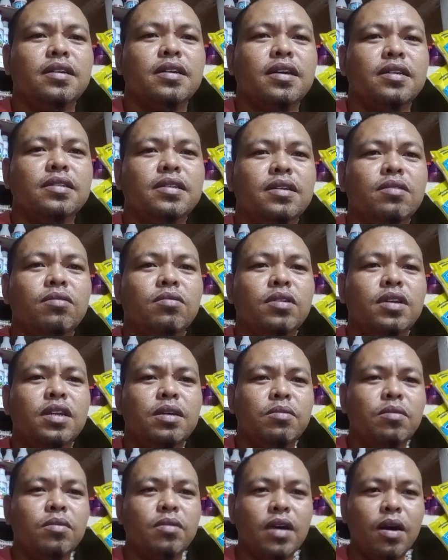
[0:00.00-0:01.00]
Kasi kung hindi
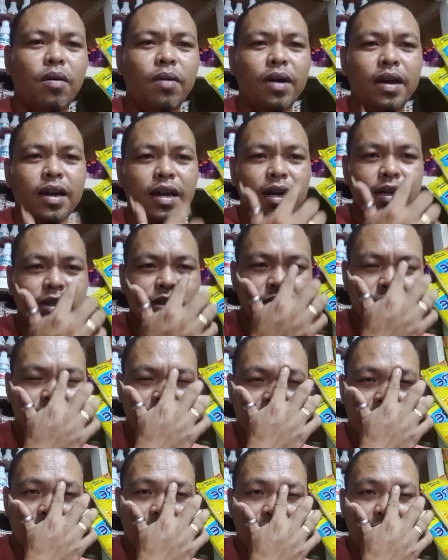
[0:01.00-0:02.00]
mo gawa ng action niya,
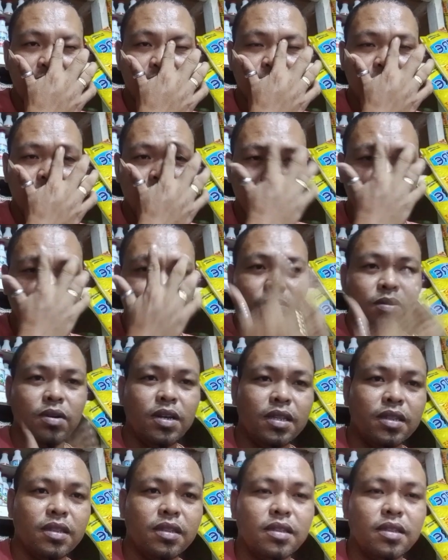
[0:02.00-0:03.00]
talagang ulit-ulit